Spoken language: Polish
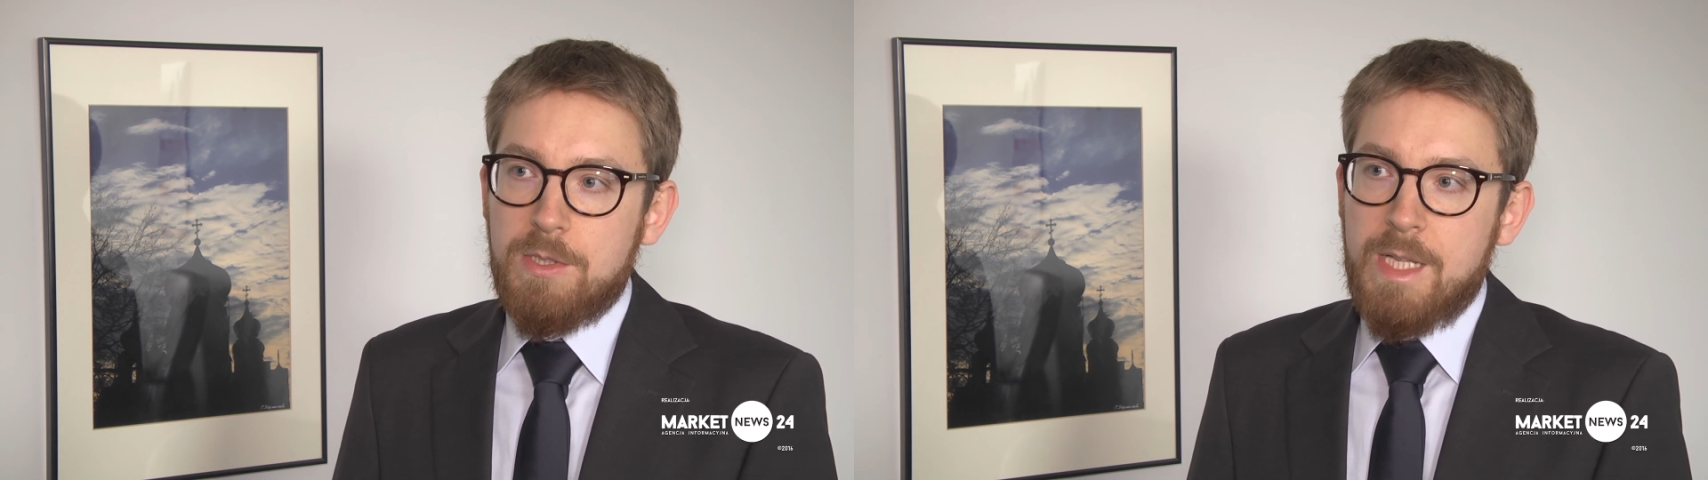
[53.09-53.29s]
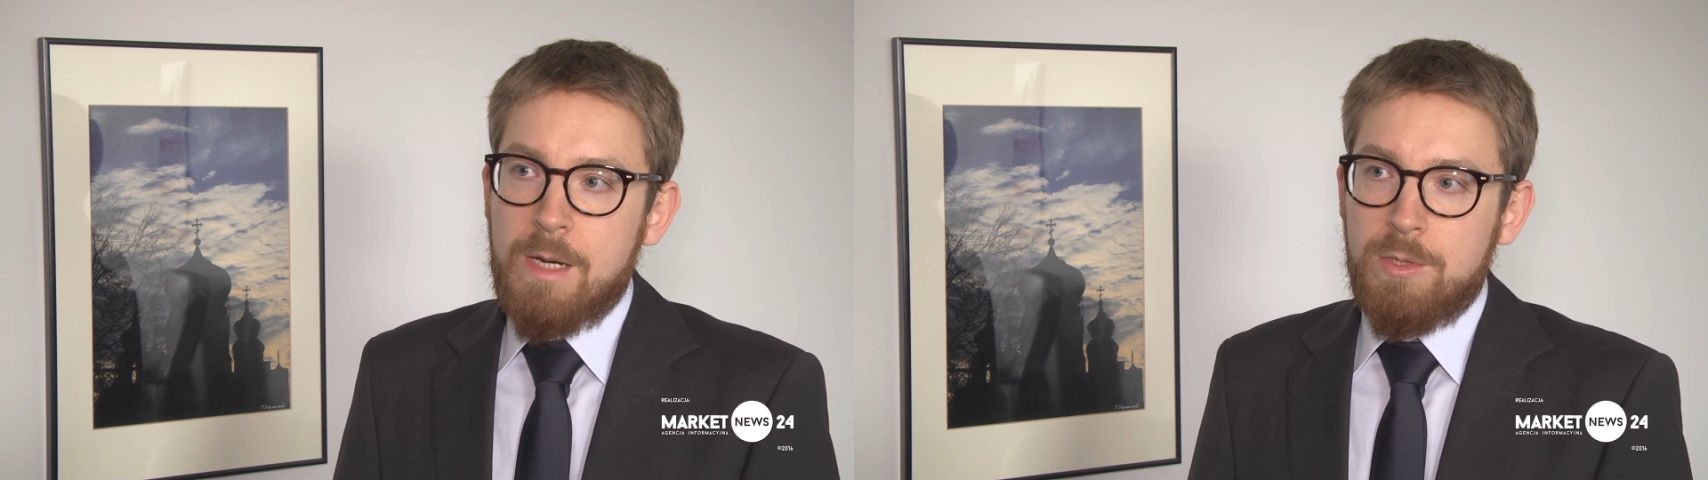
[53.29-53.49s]

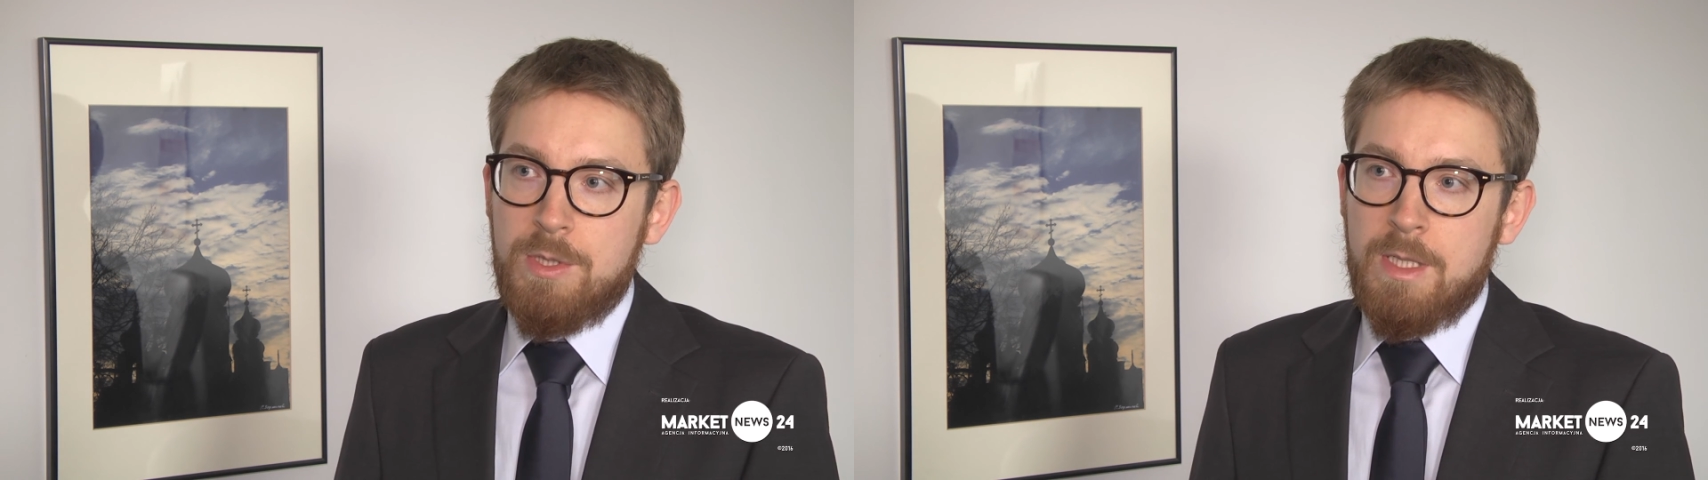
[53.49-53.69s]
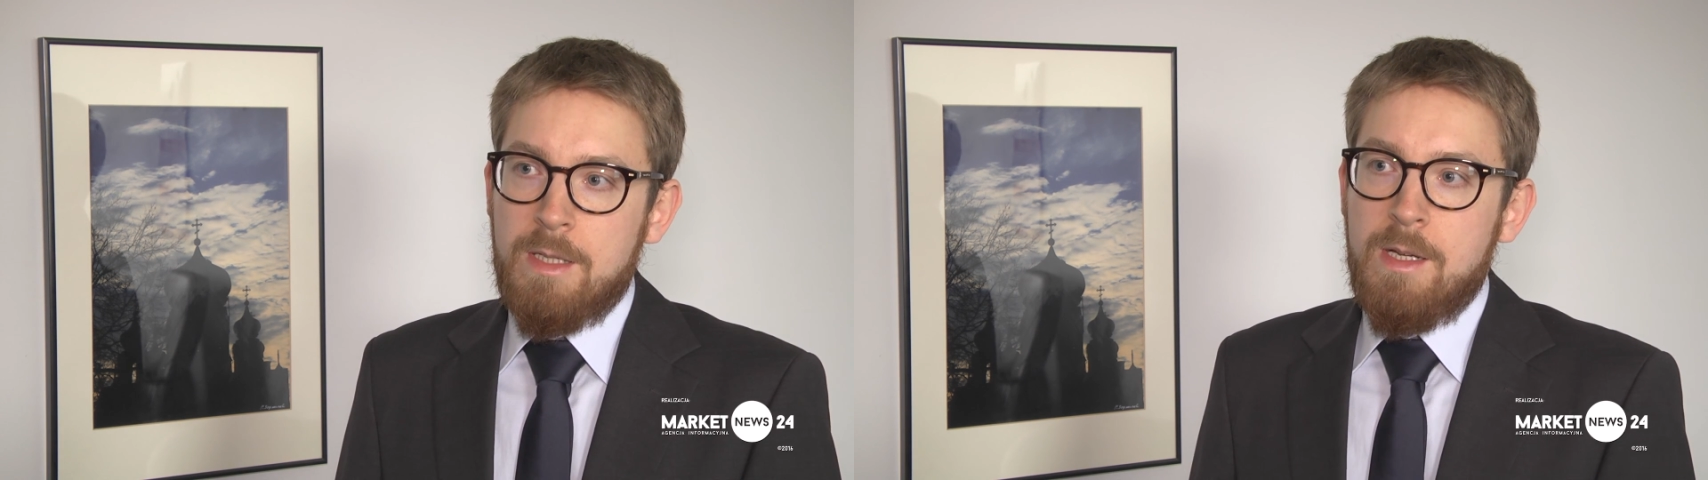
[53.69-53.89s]

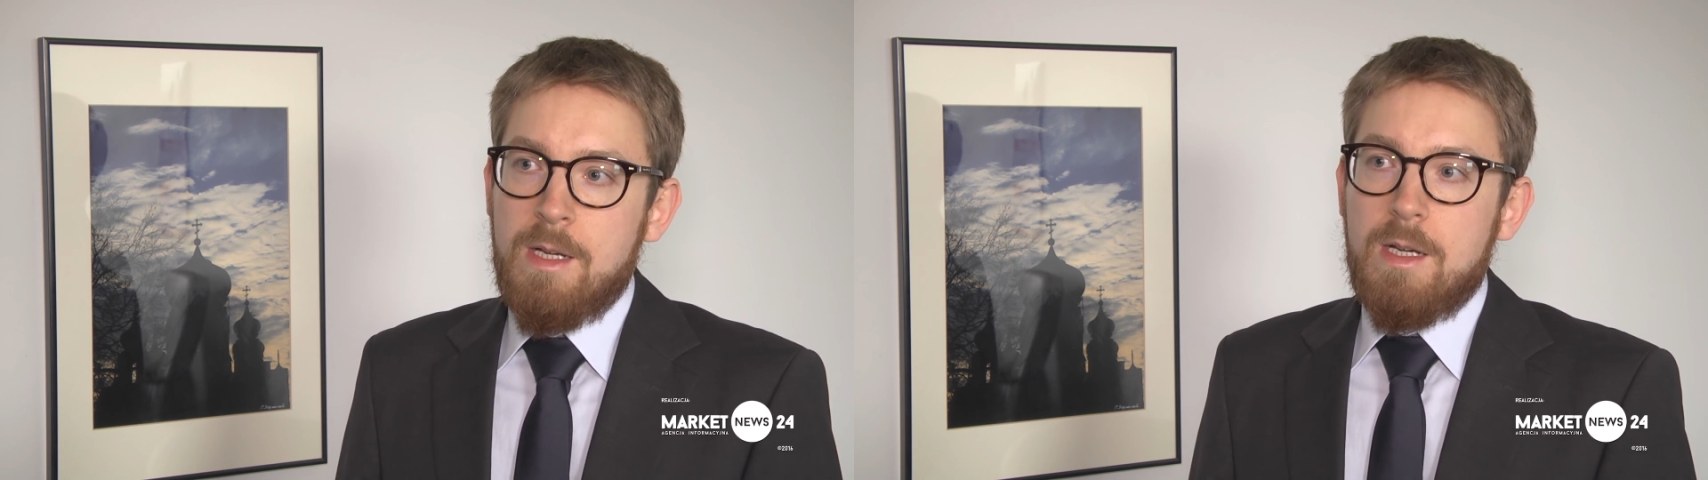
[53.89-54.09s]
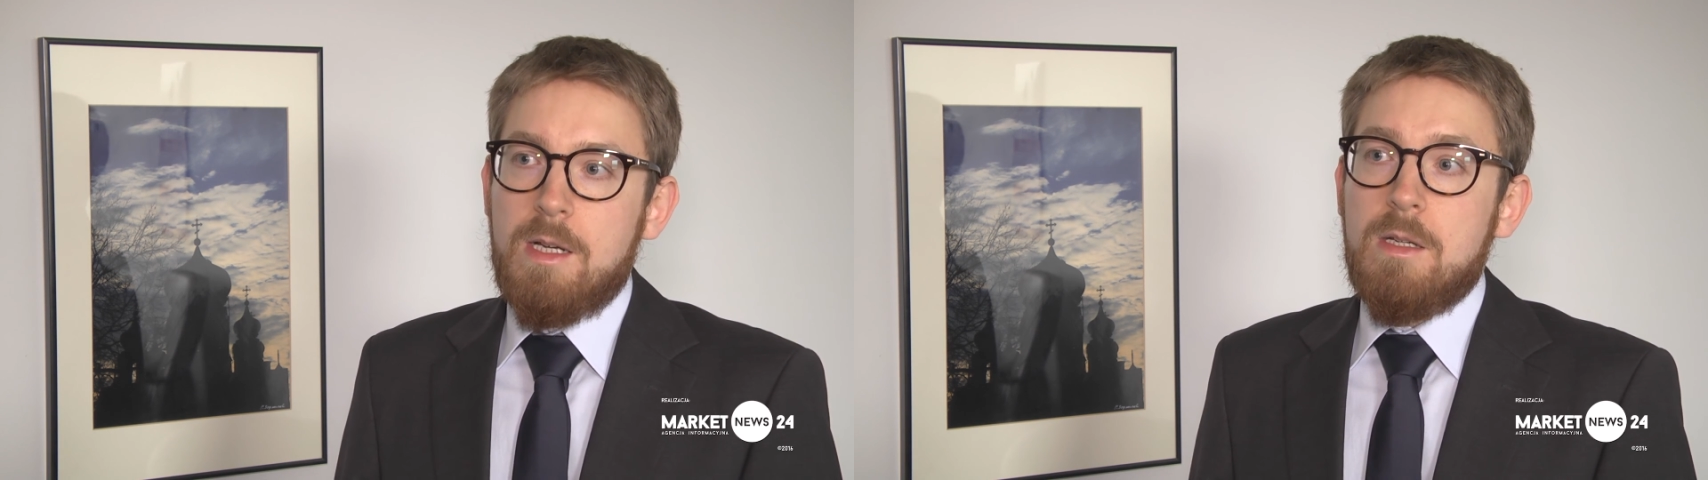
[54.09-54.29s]
kształcie
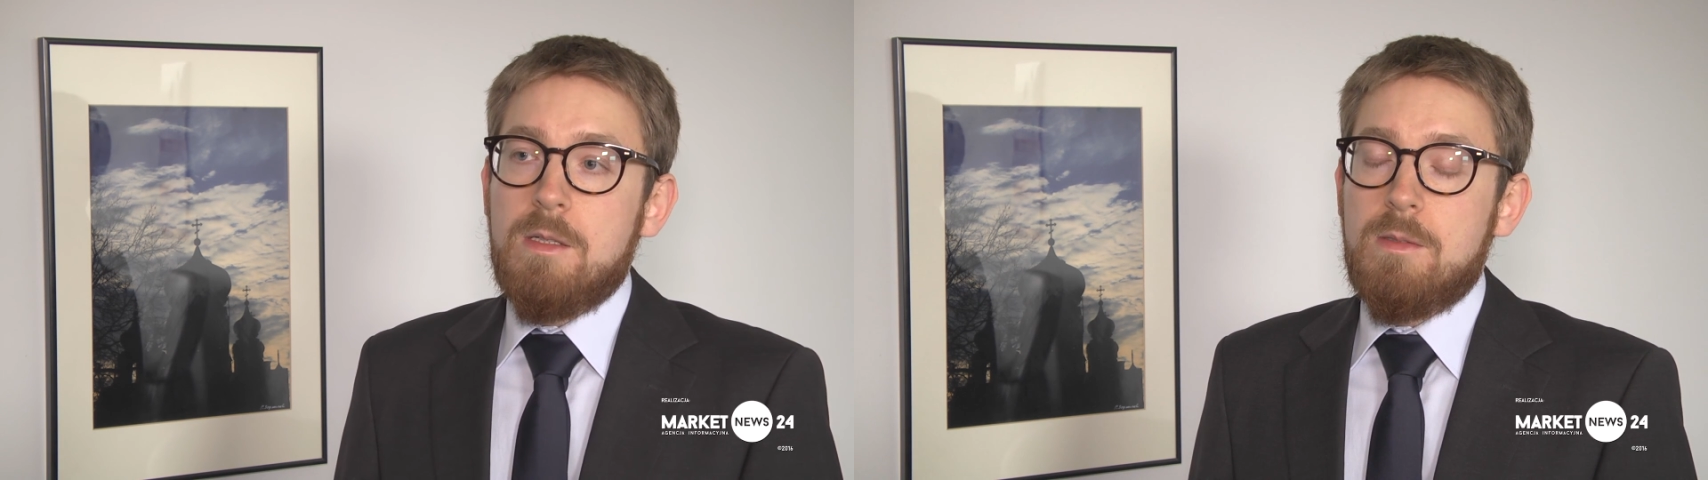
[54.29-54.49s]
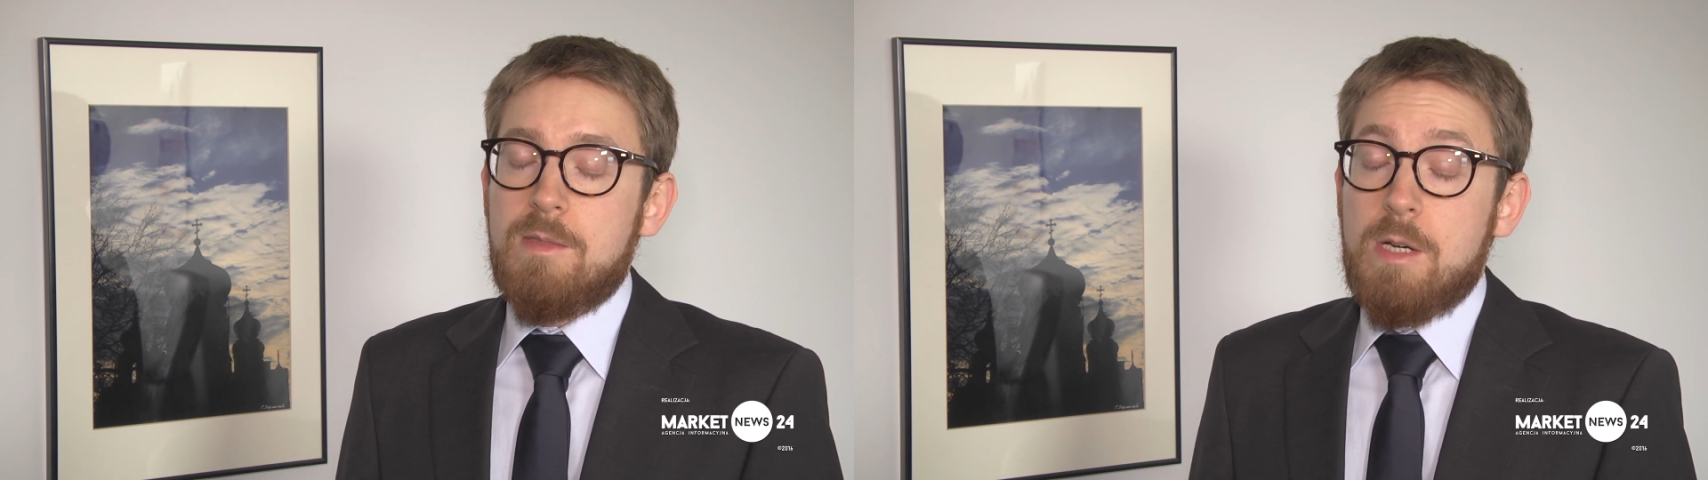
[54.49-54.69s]

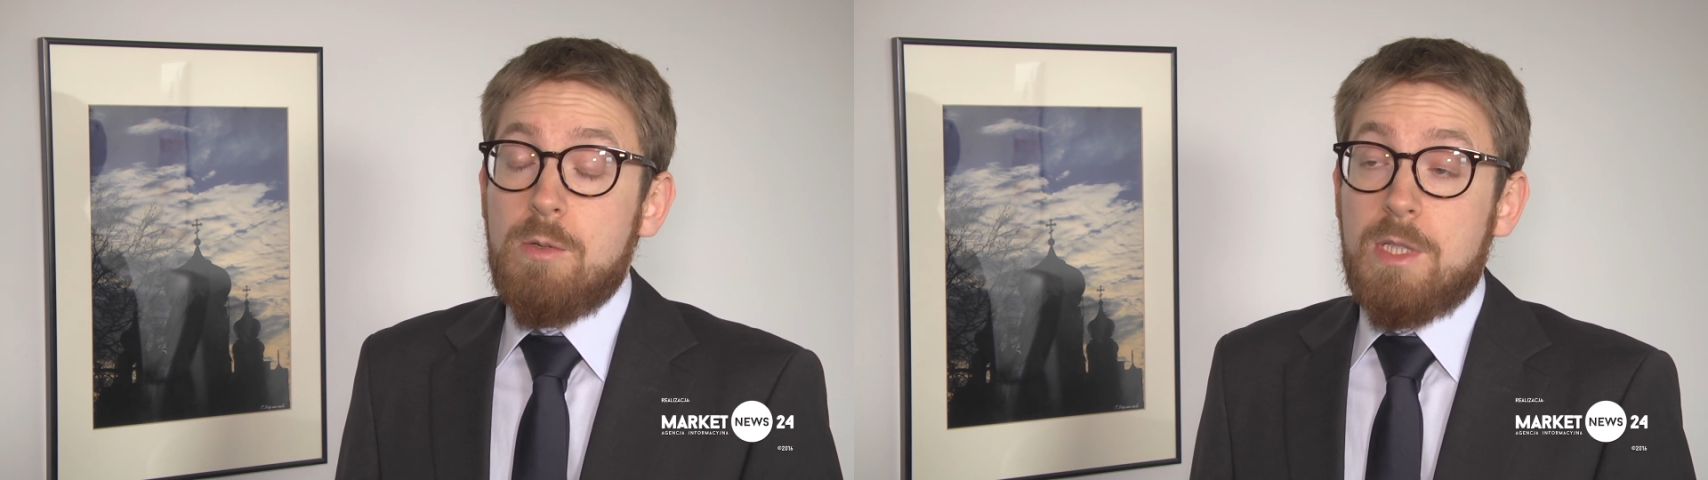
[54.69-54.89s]
cały